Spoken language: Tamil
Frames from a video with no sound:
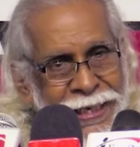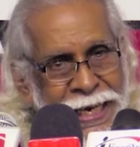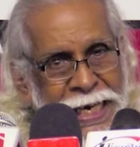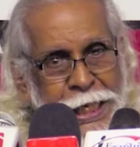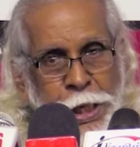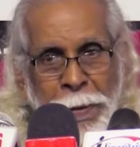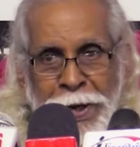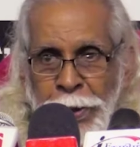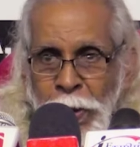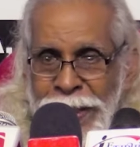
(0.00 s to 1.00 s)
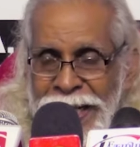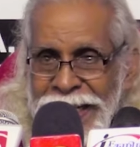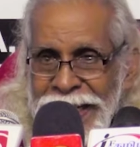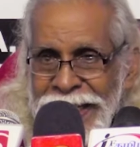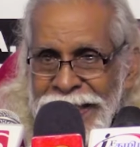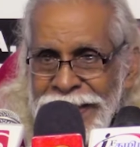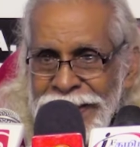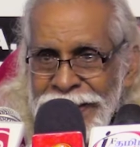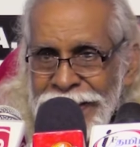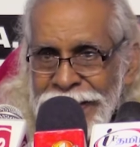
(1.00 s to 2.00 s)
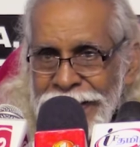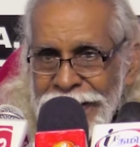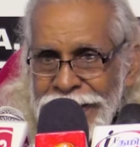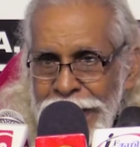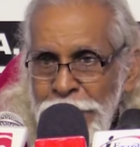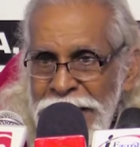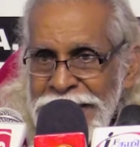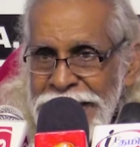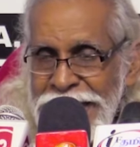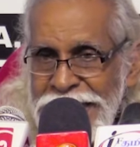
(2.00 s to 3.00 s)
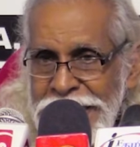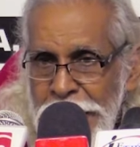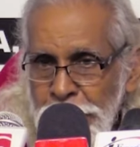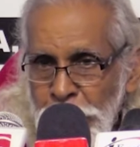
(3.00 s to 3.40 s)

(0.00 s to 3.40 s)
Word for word: எழுச்சி பெற்று கொண்டிருக்கிற தமிழ் தேசிய